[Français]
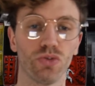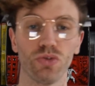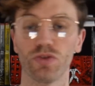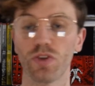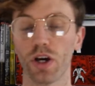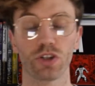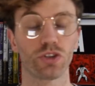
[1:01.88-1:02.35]

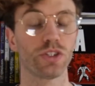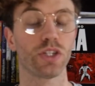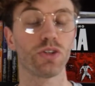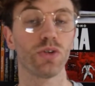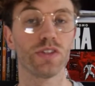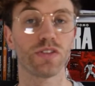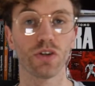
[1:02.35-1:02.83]
enfin un jeune
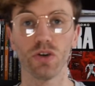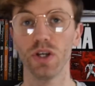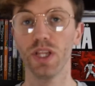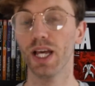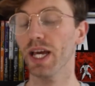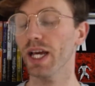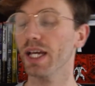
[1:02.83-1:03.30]
adolescent,
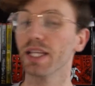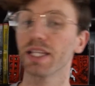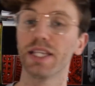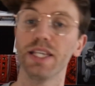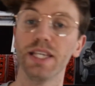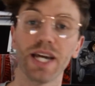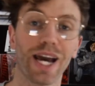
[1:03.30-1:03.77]

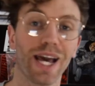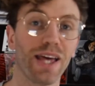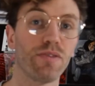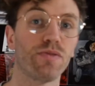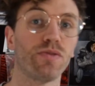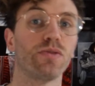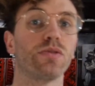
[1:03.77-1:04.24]
qui
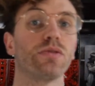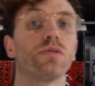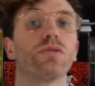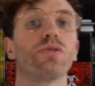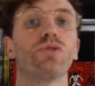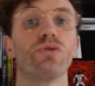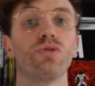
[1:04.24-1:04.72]
rêve
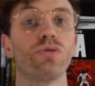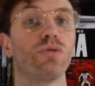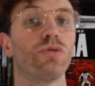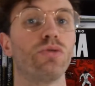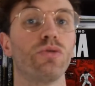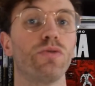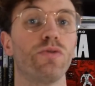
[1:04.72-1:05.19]

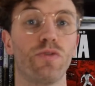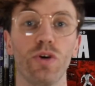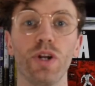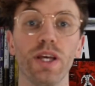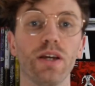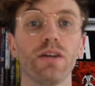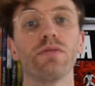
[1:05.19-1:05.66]
de
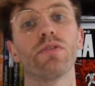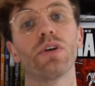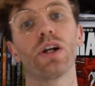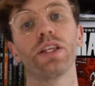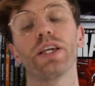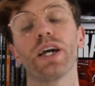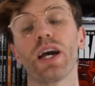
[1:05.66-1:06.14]
voler.
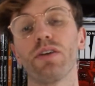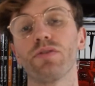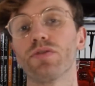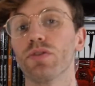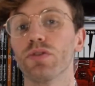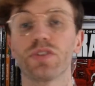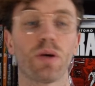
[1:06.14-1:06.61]
Voilà, il
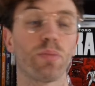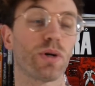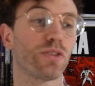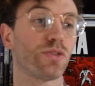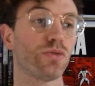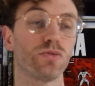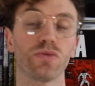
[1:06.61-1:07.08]
rêve, sa
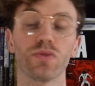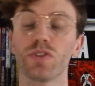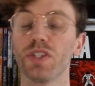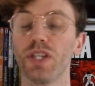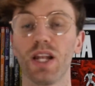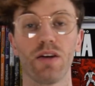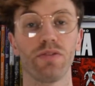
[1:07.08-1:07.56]
passion,
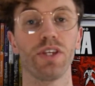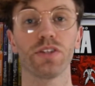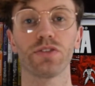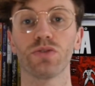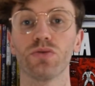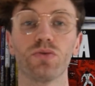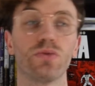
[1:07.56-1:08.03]
c'est
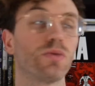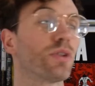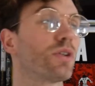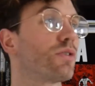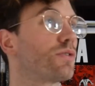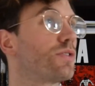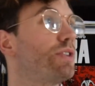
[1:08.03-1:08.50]
l'aviation.
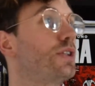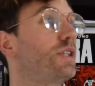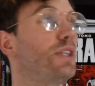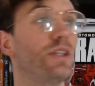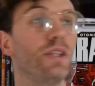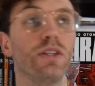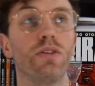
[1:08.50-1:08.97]
Quand
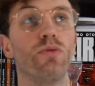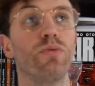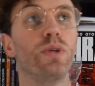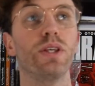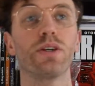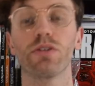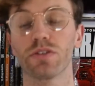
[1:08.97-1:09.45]
il,
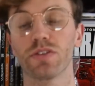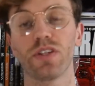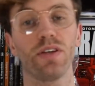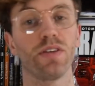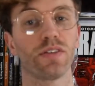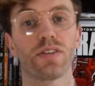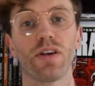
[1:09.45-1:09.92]
lui, quand
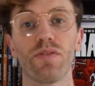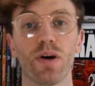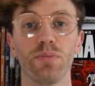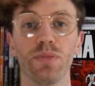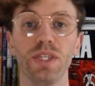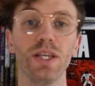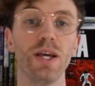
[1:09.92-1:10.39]
sa
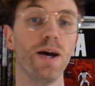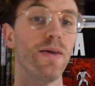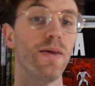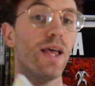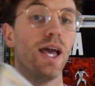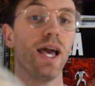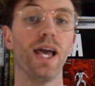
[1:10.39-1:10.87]
famille,
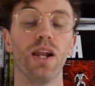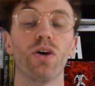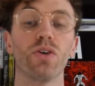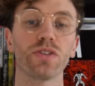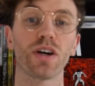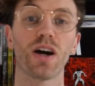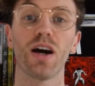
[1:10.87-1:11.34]
elle est
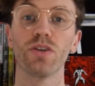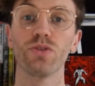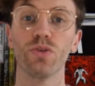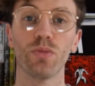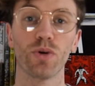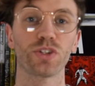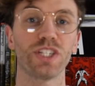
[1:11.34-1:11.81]
en train
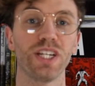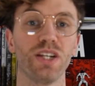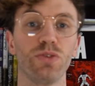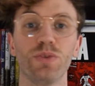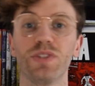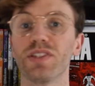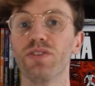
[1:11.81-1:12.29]
de manger,
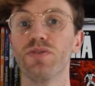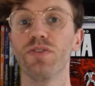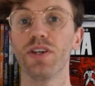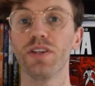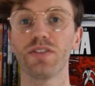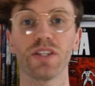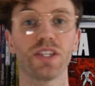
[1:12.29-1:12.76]
lui, ce qu'il
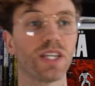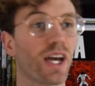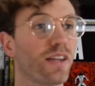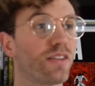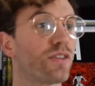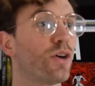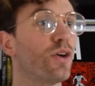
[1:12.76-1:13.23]
fait, c'est qu'il
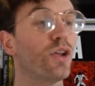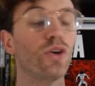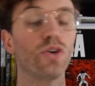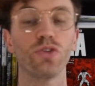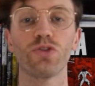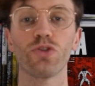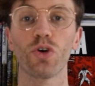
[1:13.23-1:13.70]
reste
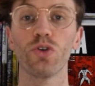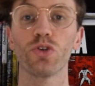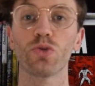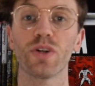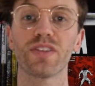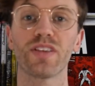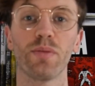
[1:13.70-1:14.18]
sur le
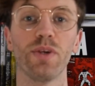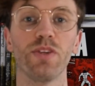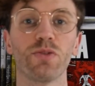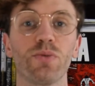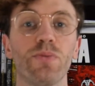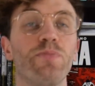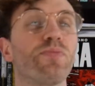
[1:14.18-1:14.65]
toit de sa
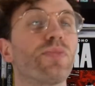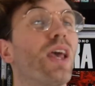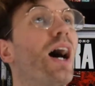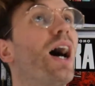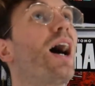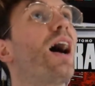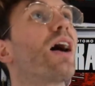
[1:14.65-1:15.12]
maison
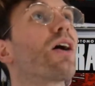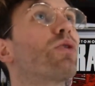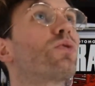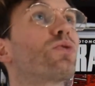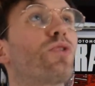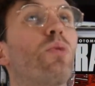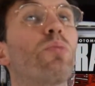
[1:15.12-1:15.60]
à
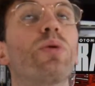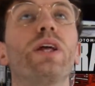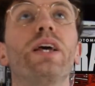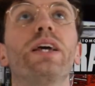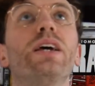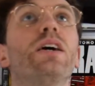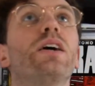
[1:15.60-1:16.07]

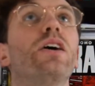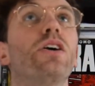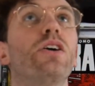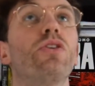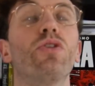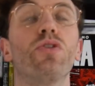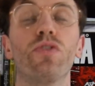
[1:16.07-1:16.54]
contempler
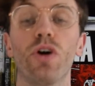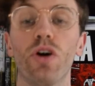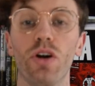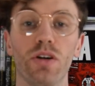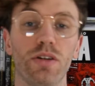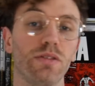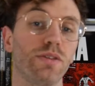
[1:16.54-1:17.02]
le
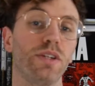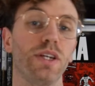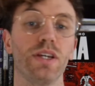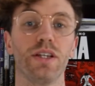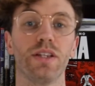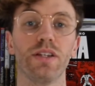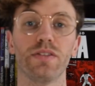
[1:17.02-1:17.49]
vol
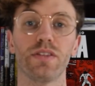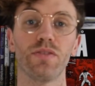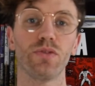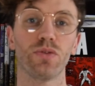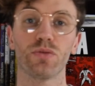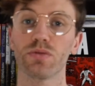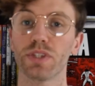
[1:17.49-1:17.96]
des, des,
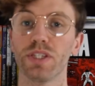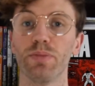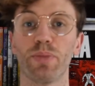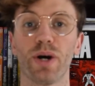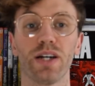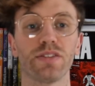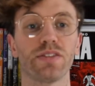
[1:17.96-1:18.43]
avions qui
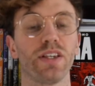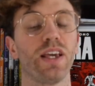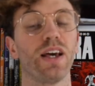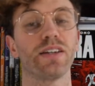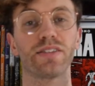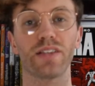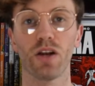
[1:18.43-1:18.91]
passent
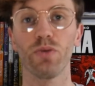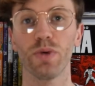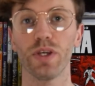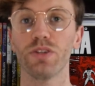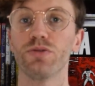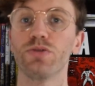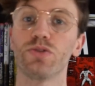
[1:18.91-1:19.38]
et à
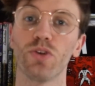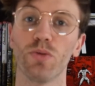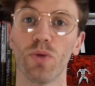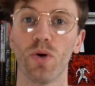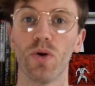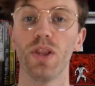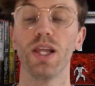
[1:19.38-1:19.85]
saluer
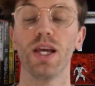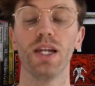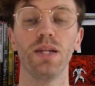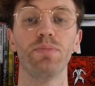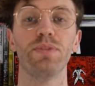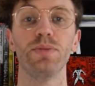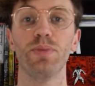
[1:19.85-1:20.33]
justement
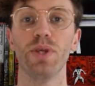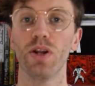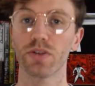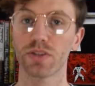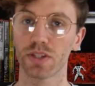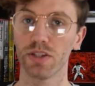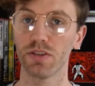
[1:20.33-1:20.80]
les petits
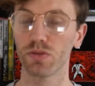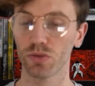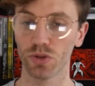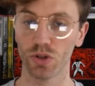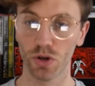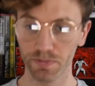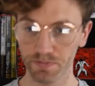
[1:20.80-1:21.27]
pilotes qui sont
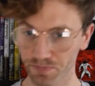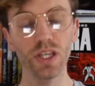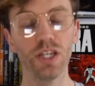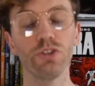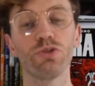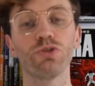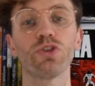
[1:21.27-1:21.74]
dedans.
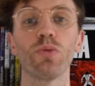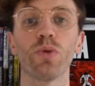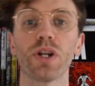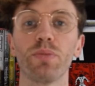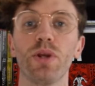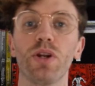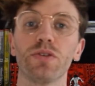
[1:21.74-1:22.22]
Et justement,
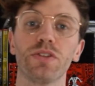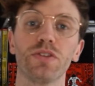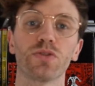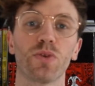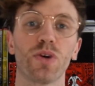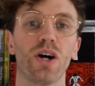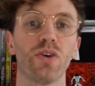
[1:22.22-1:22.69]
les pilotes, ils
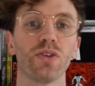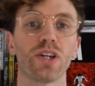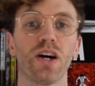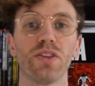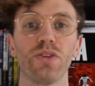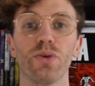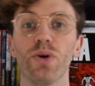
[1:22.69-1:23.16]
sont là en
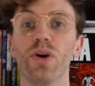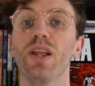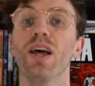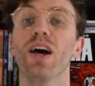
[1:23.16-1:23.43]
train de